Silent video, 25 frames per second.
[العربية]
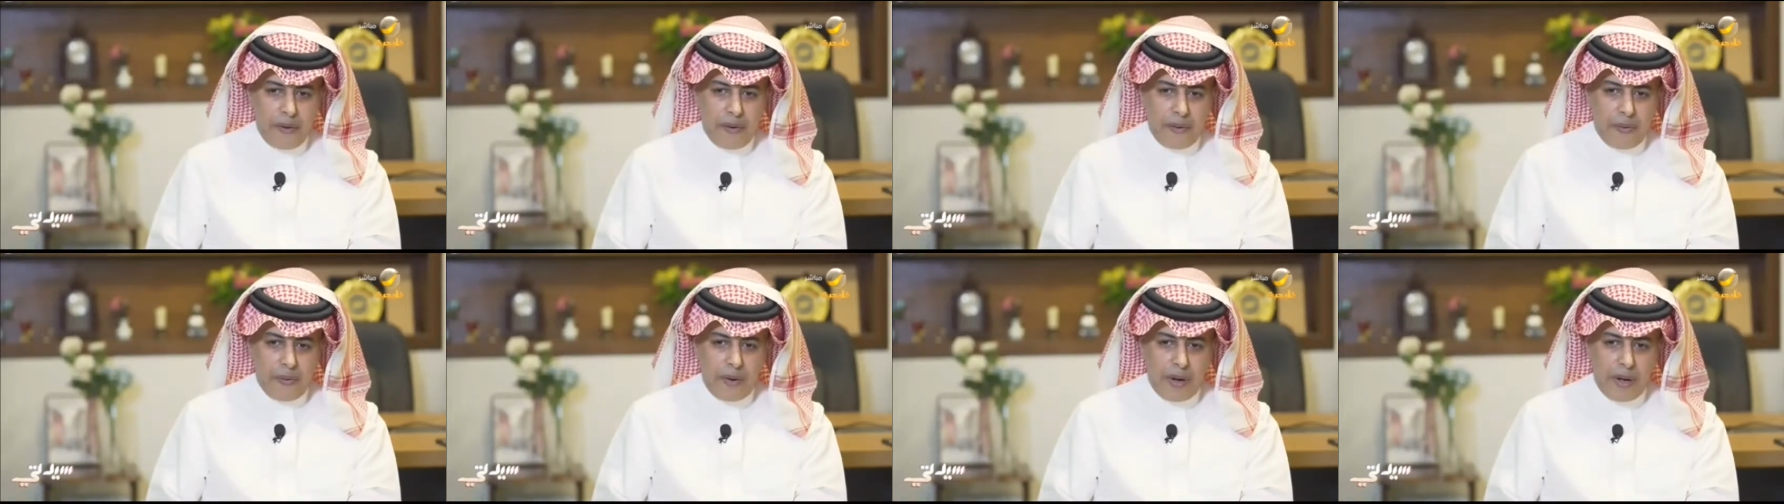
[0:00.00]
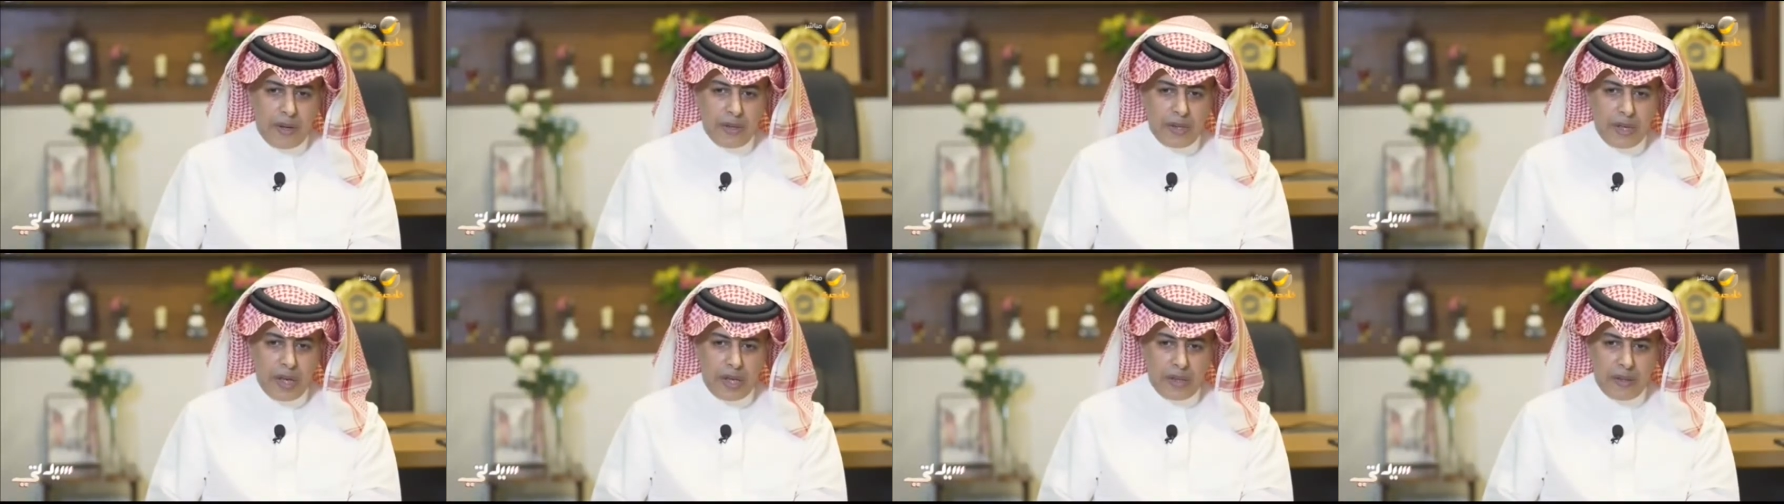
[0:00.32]

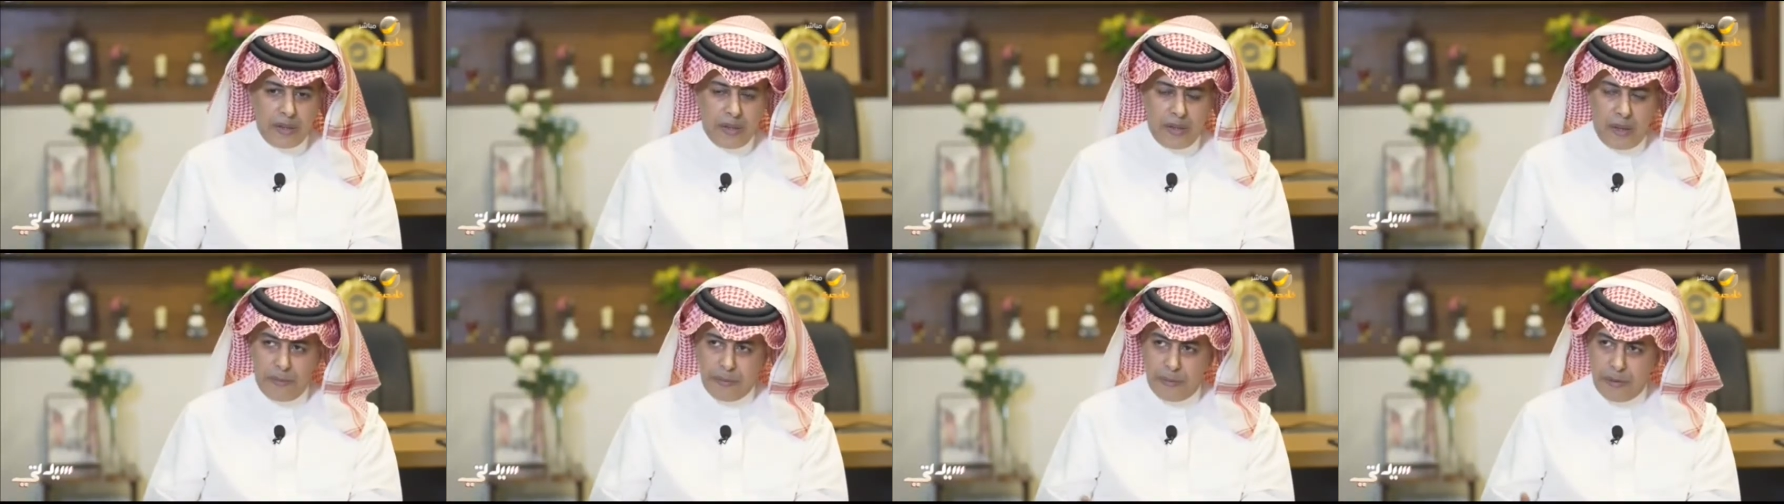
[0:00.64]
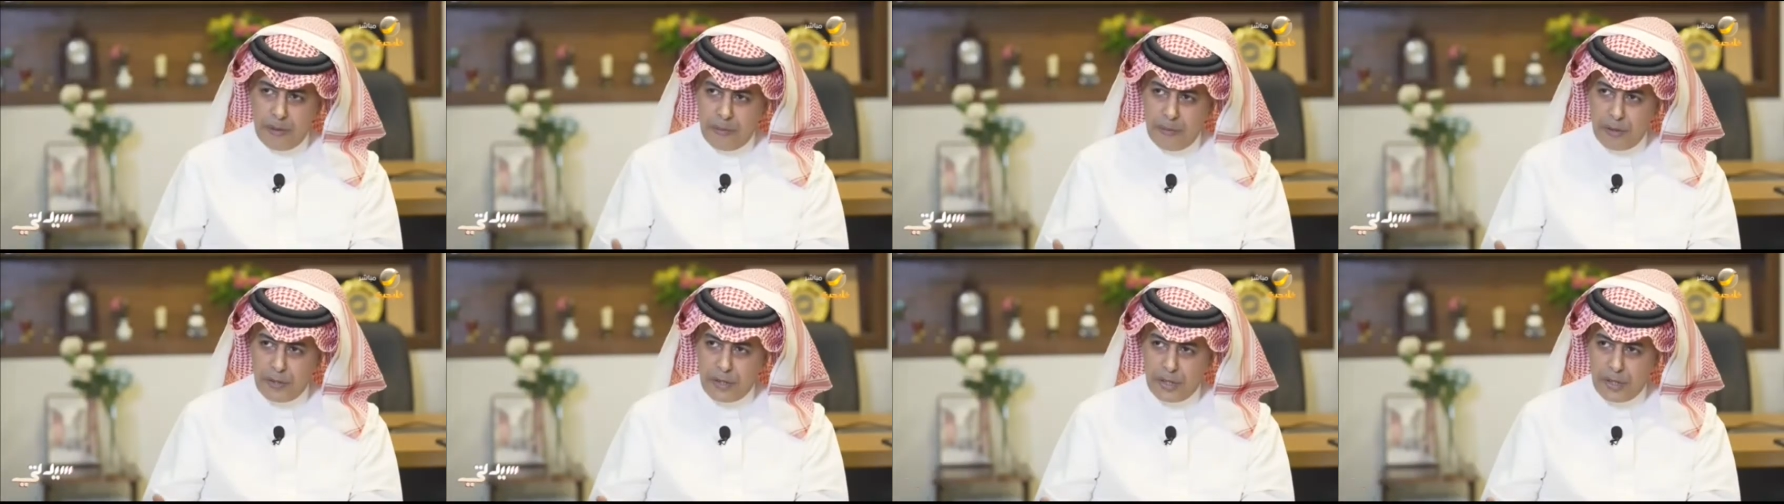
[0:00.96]
والاساتذه عبد
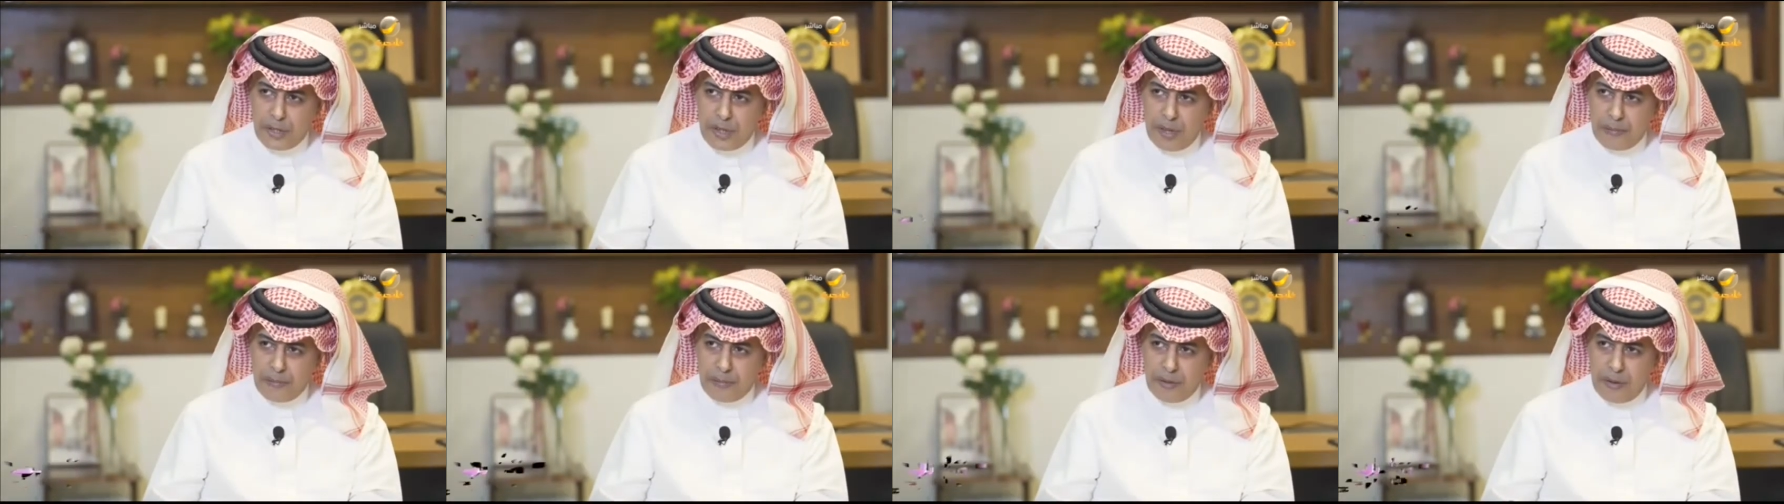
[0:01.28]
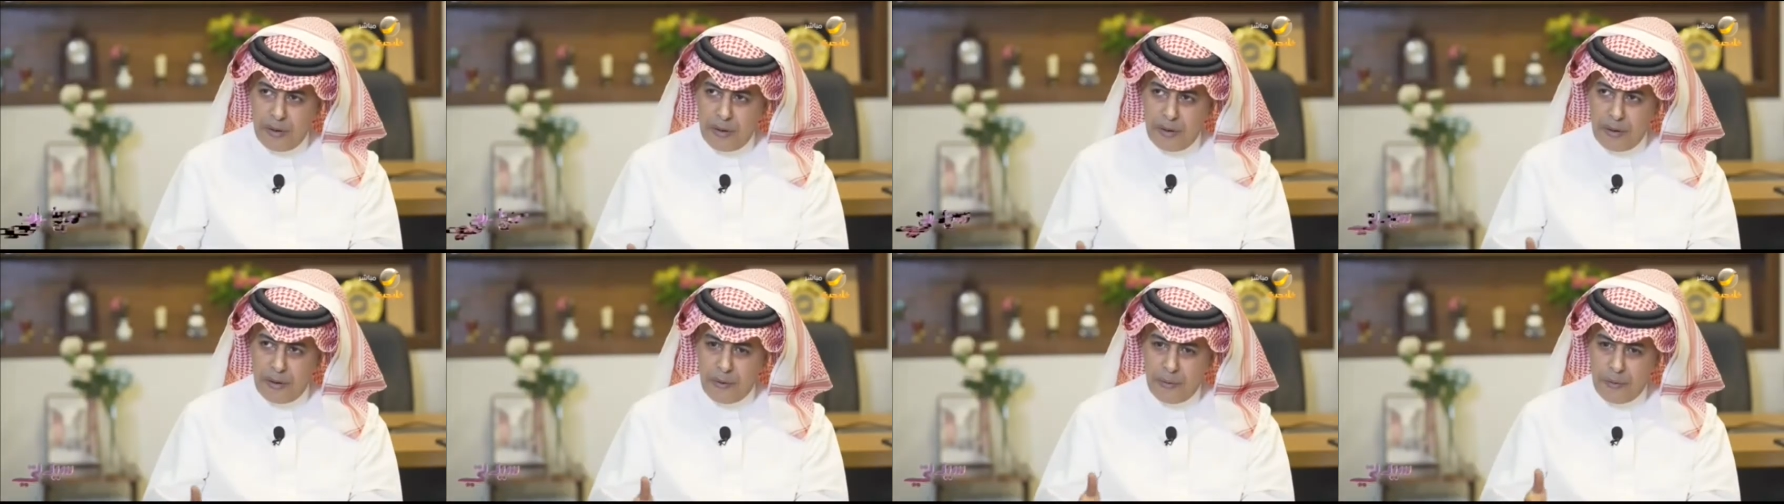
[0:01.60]
المجيد عبد
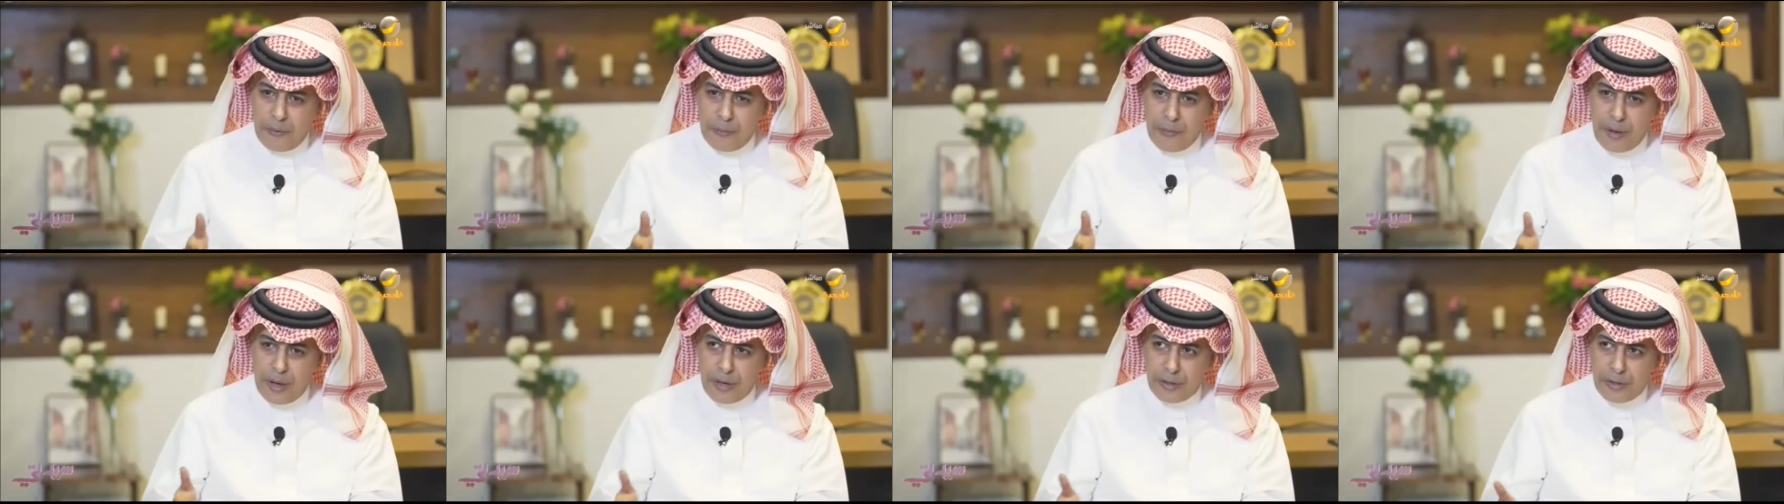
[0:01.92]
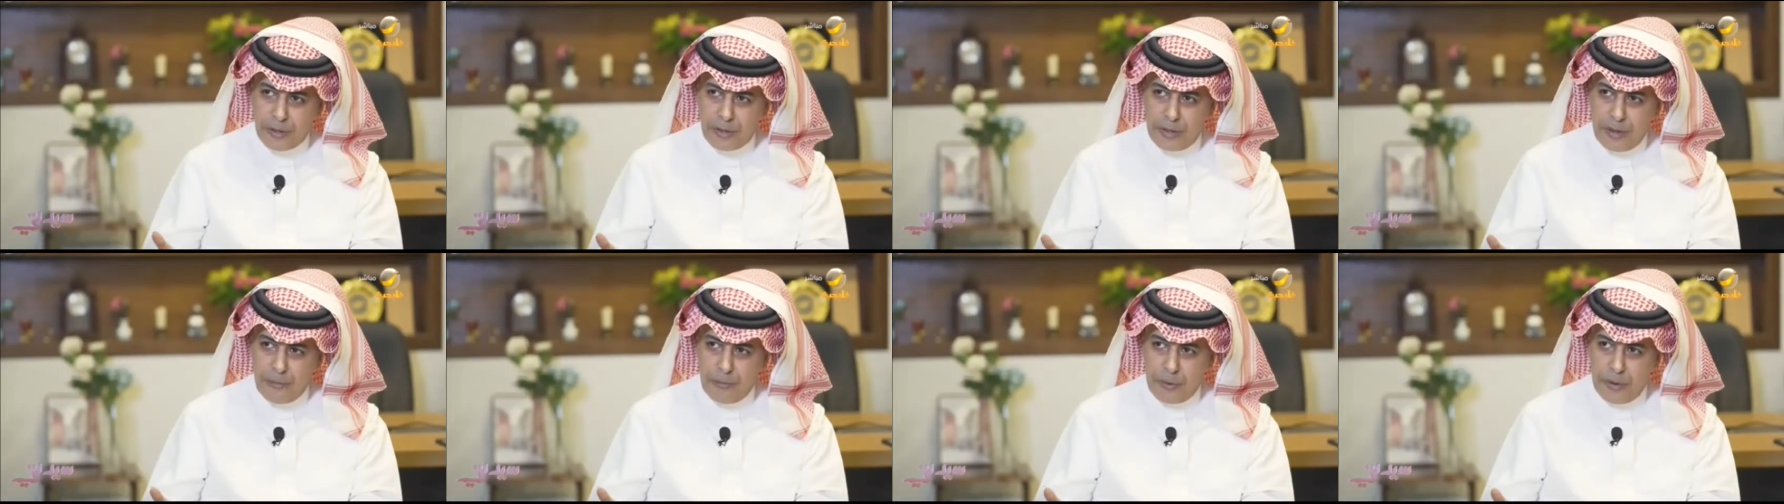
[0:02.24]
الله
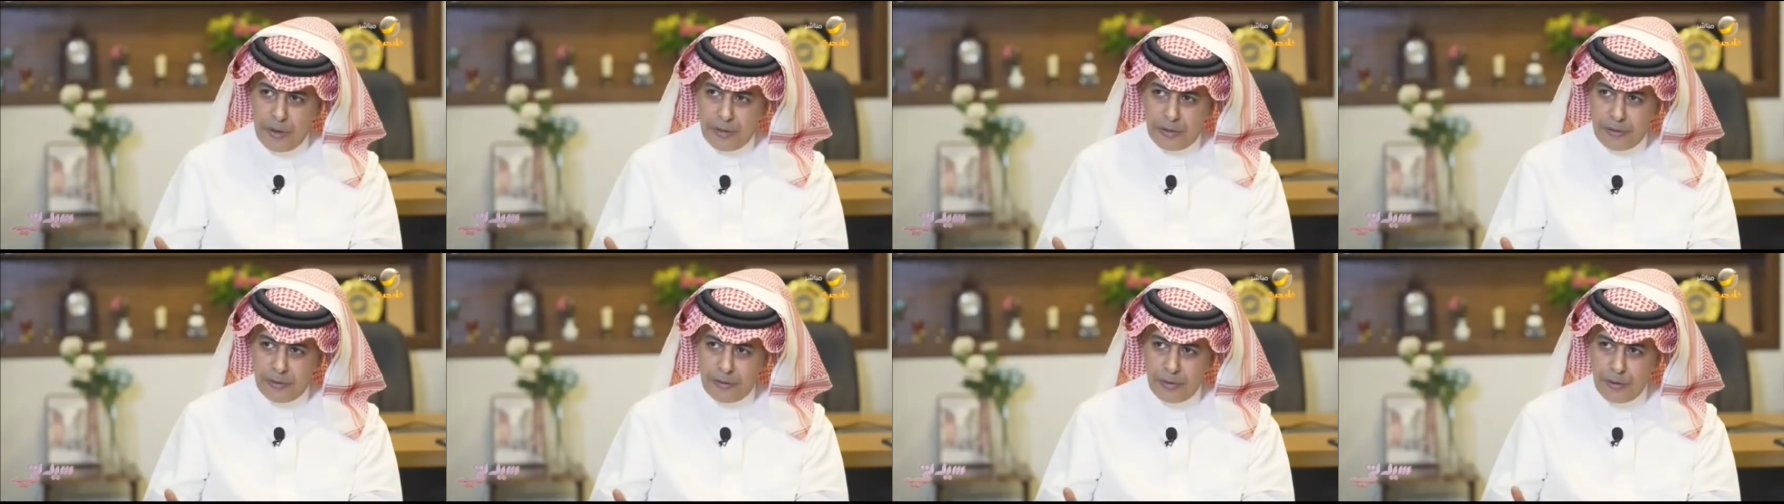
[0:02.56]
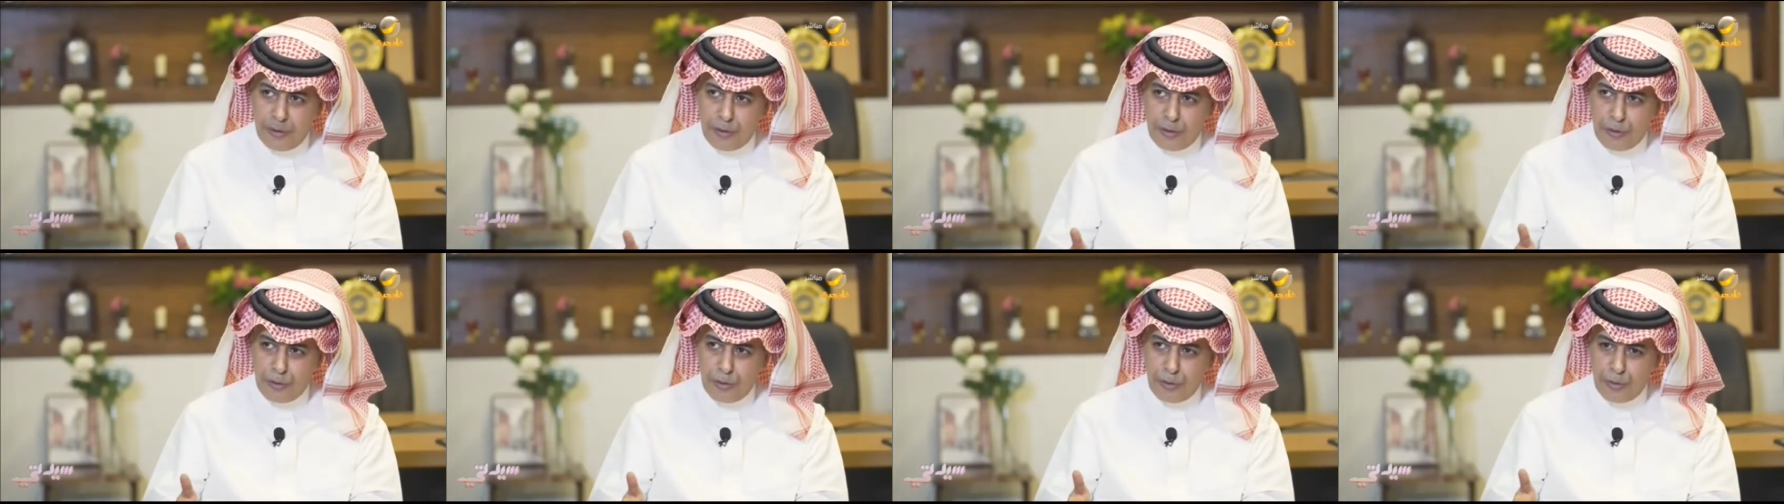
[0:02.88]
وماجد
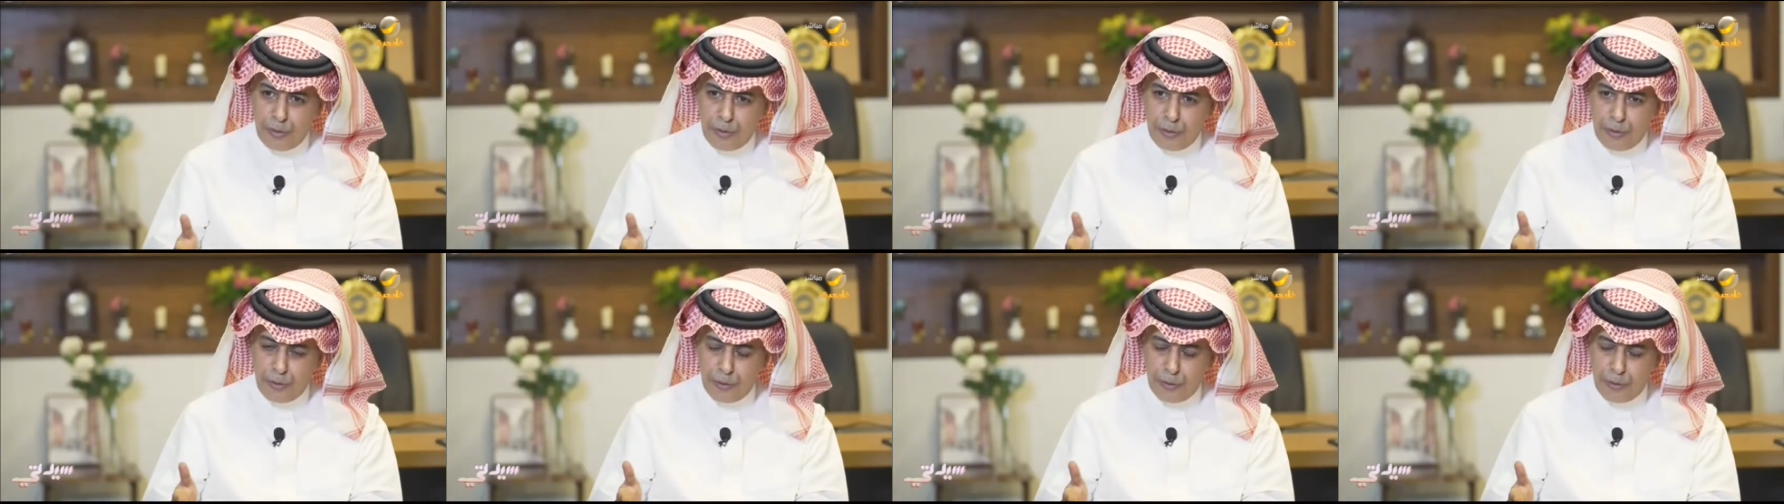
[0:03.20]
المهندس